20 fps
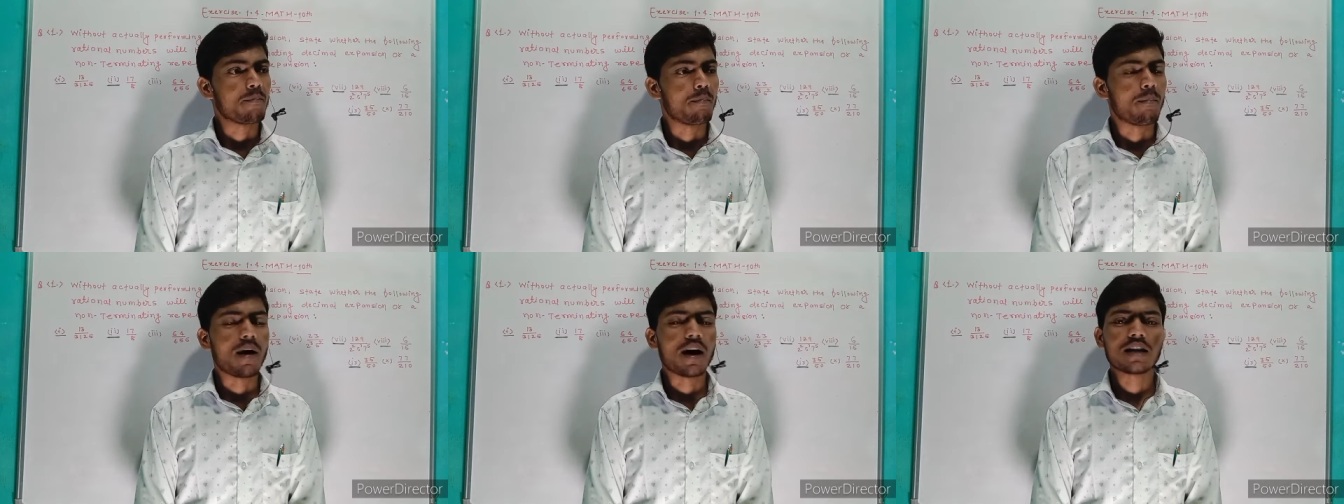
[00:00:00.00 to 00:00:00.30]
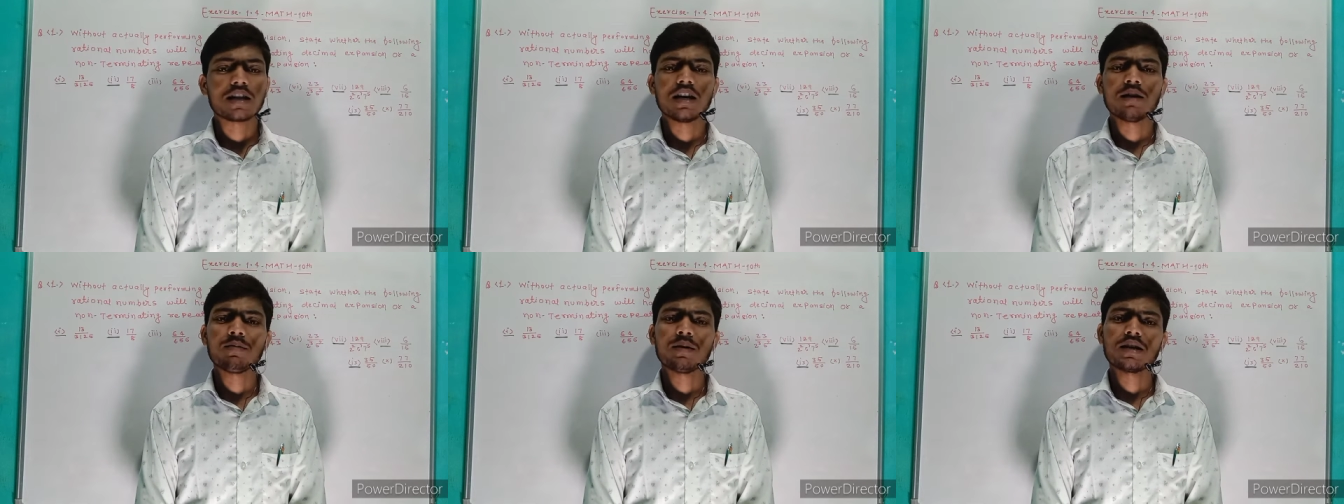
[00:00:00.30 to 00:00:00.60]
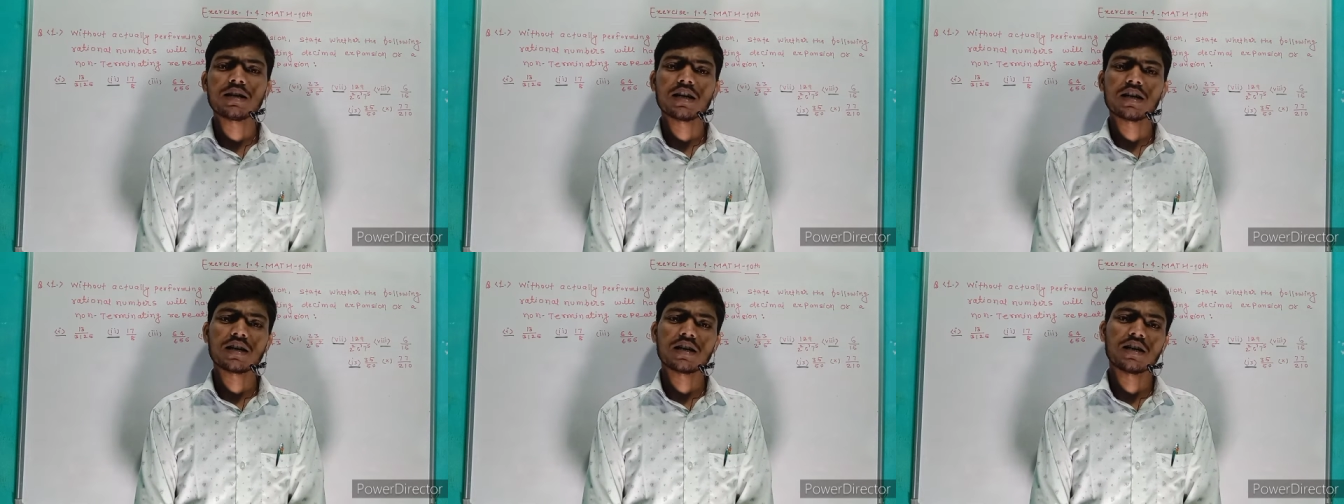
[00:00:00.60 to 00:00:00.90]
बाधा
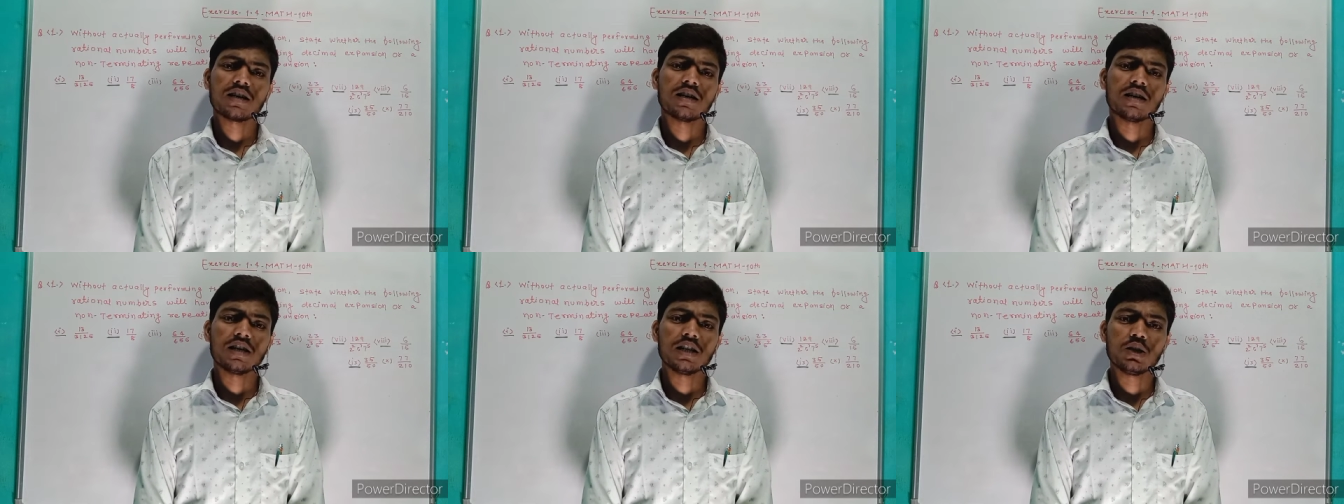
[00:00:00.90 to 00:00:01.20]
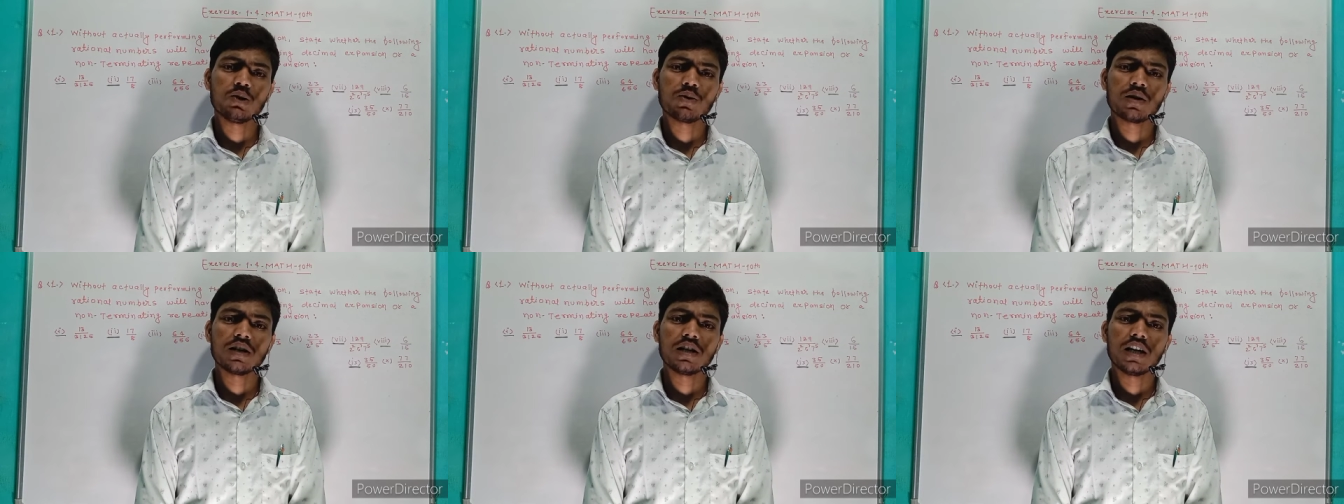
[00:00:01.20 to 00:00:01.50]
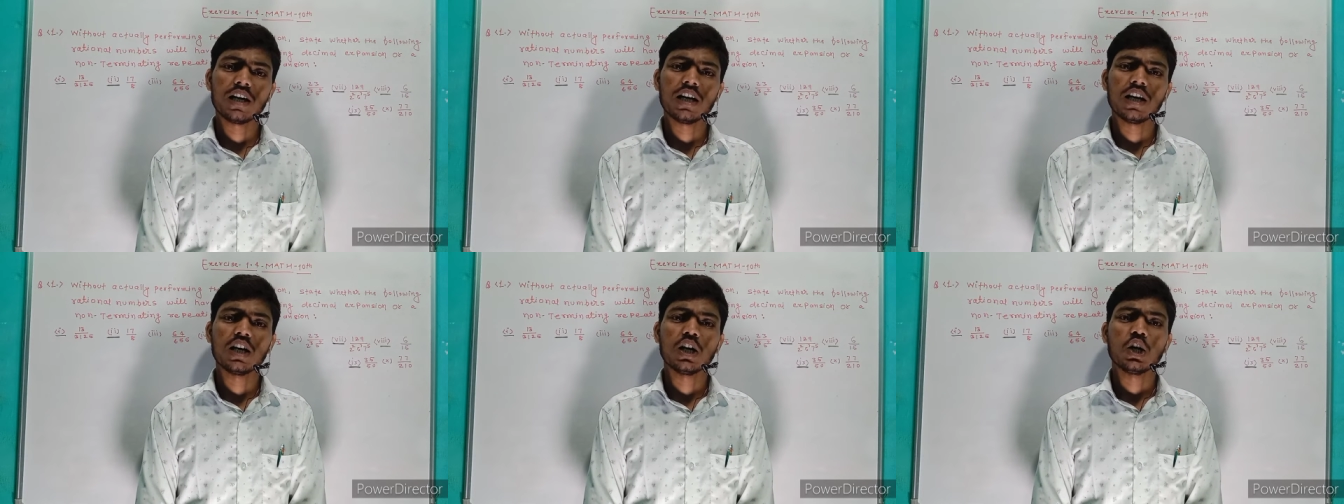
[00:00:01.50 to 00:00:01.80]
बन कर के खड़ी हो रही
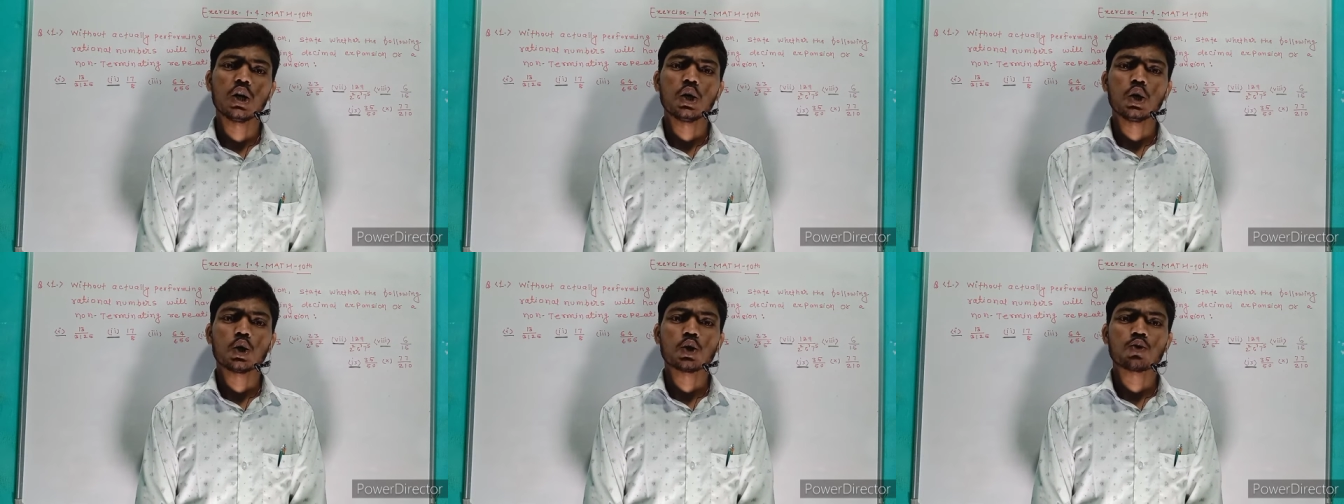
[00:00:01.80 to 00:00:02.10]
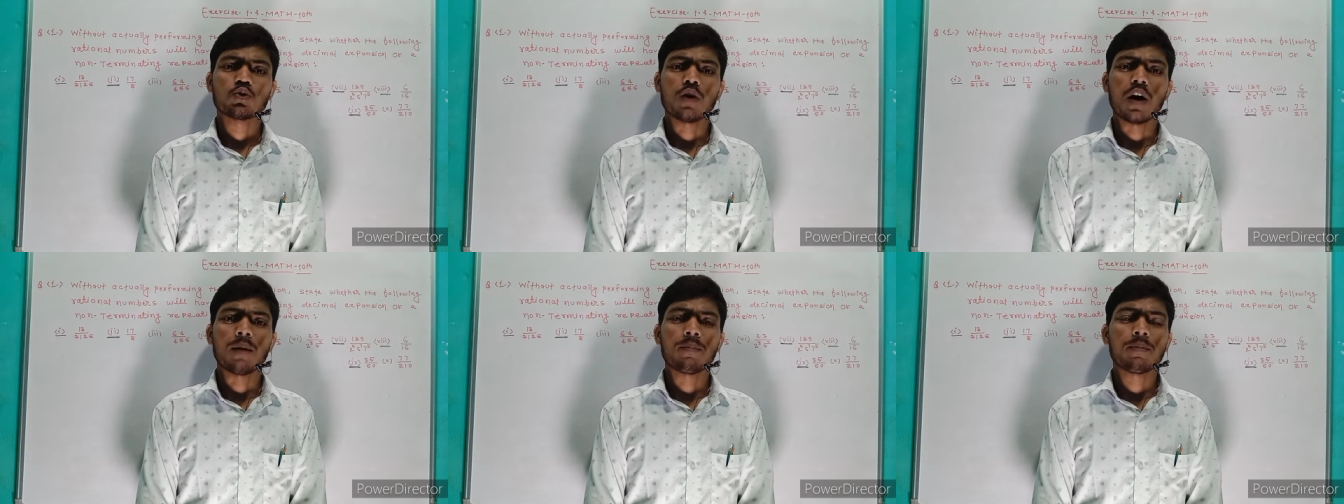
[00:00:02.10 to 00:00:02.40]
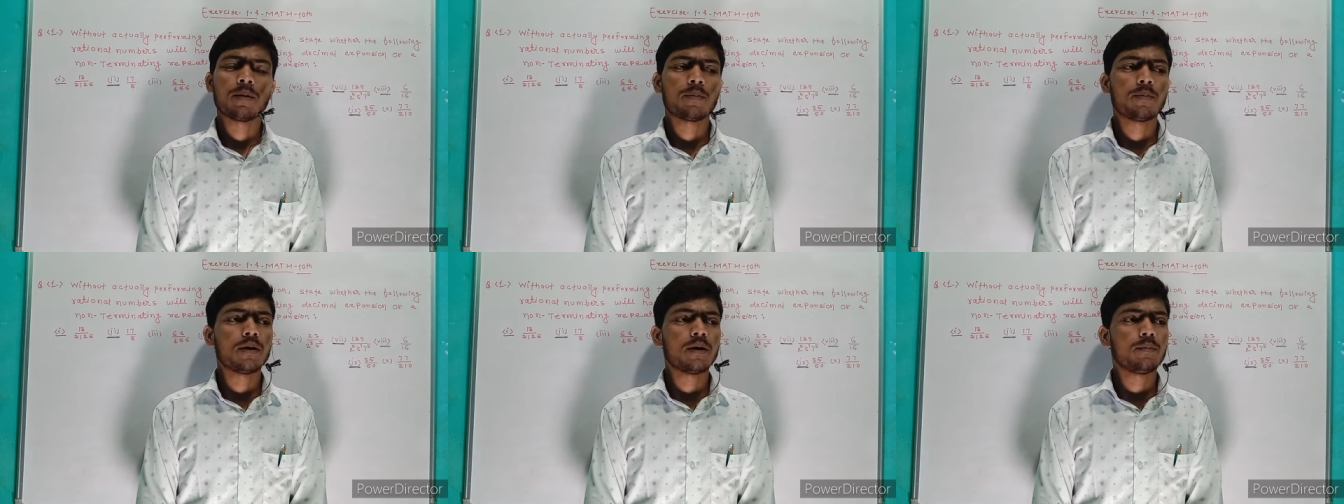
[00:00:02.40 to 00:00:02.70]
है तो
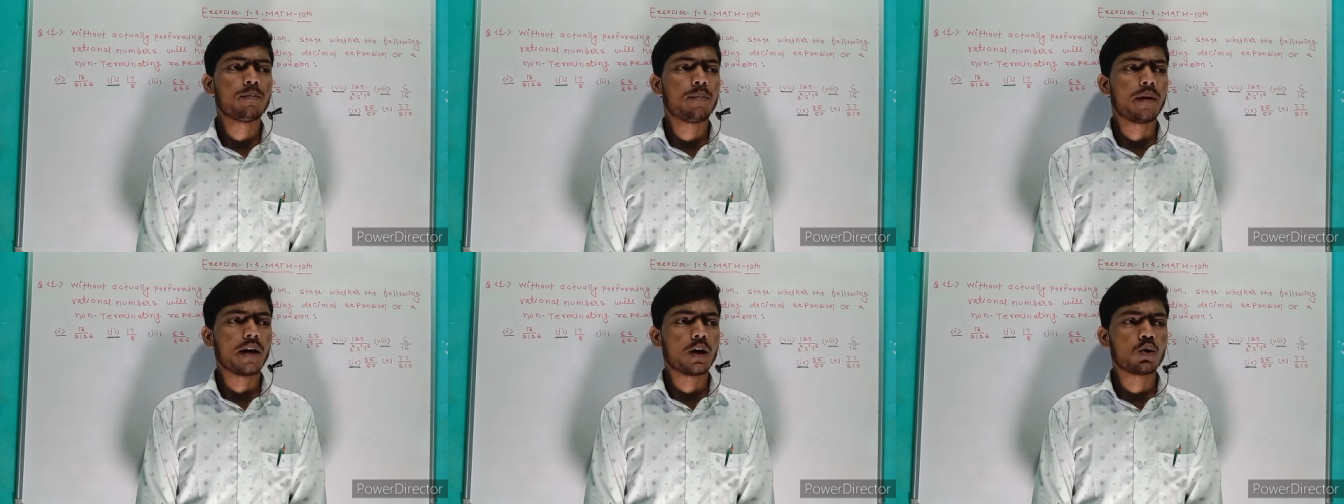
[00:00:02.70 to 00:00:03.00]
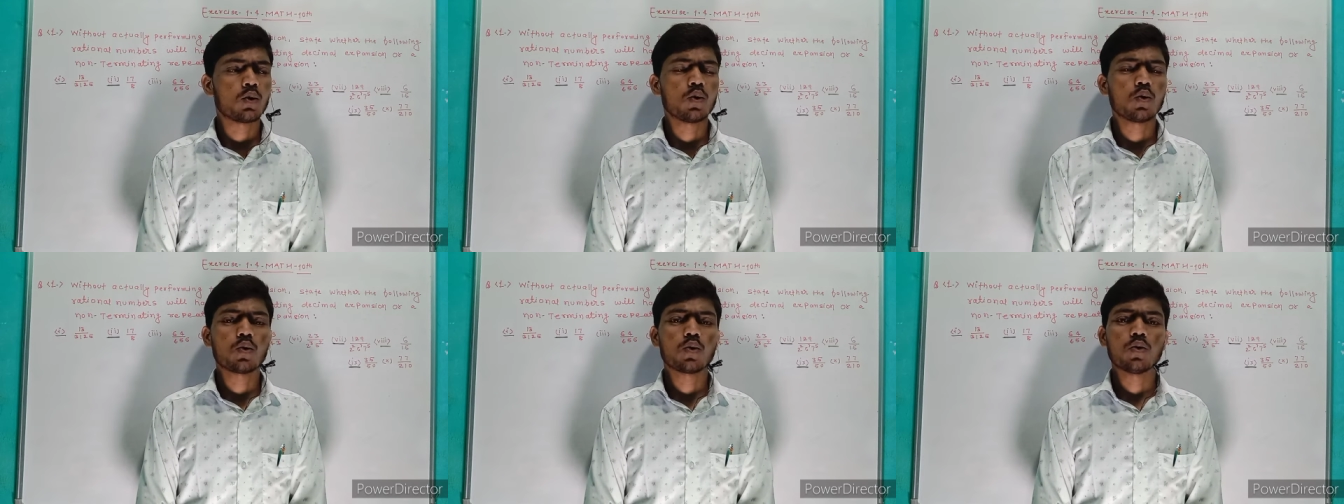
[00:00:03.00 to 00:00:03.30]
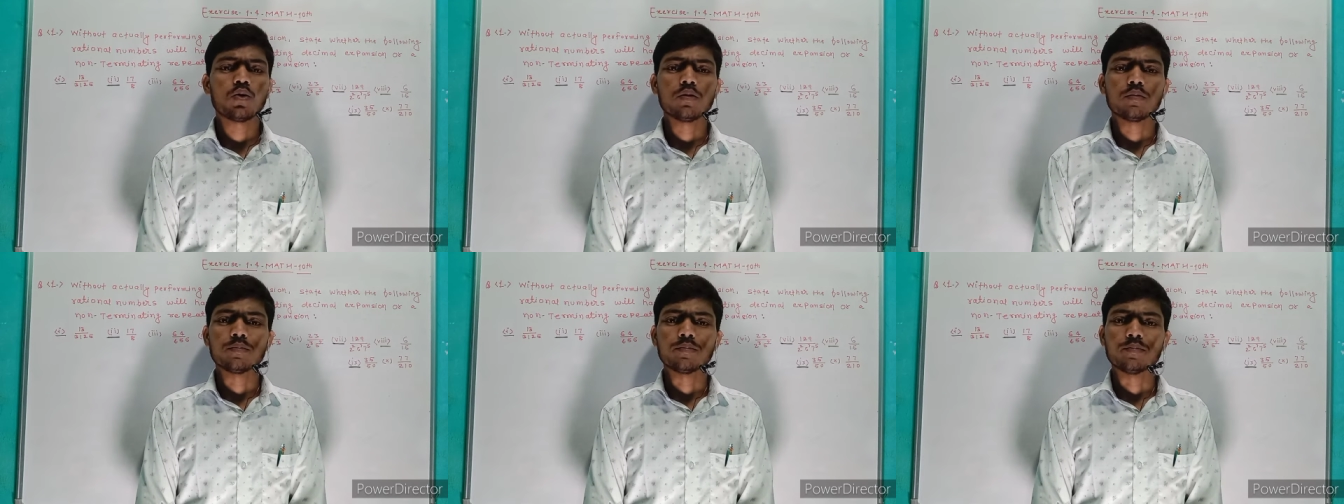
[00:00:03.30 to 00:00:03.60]
आप अपने पैरों को